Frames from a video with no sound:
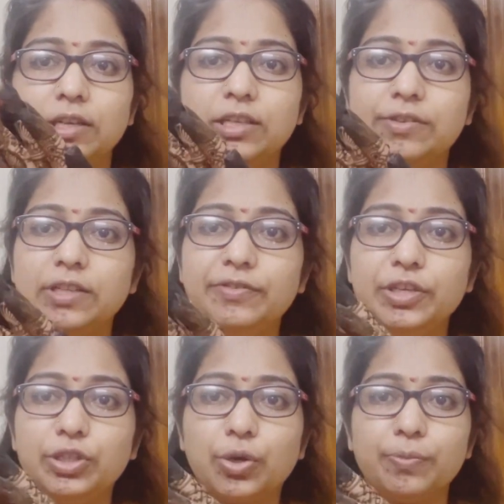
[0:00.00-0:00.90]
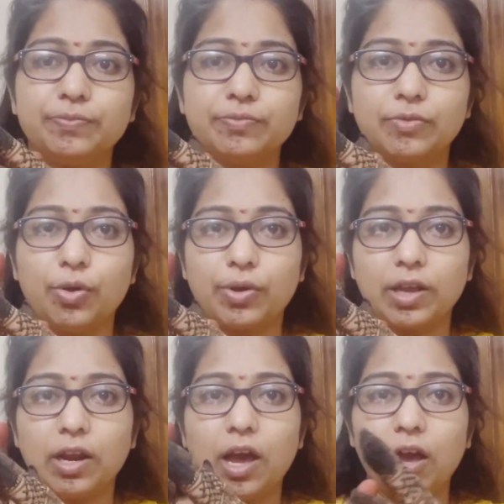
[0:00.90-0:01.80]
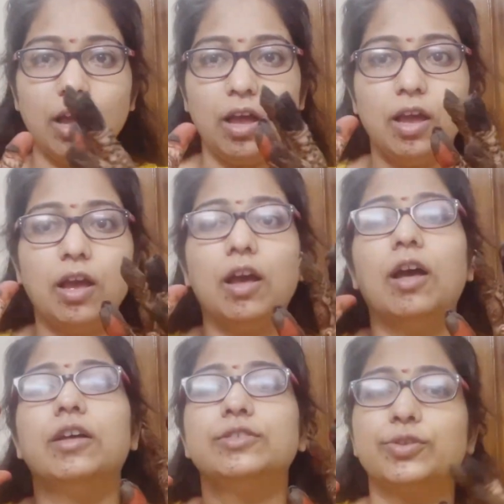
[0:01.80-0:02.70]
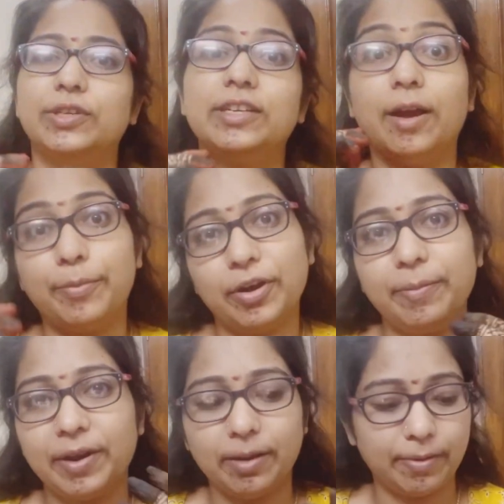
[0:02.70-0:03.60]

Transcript: இது வந்து விழுந்துடும் ஓகேங்களா ஸோ இதுக்கப்புறம் நம்ம என்ன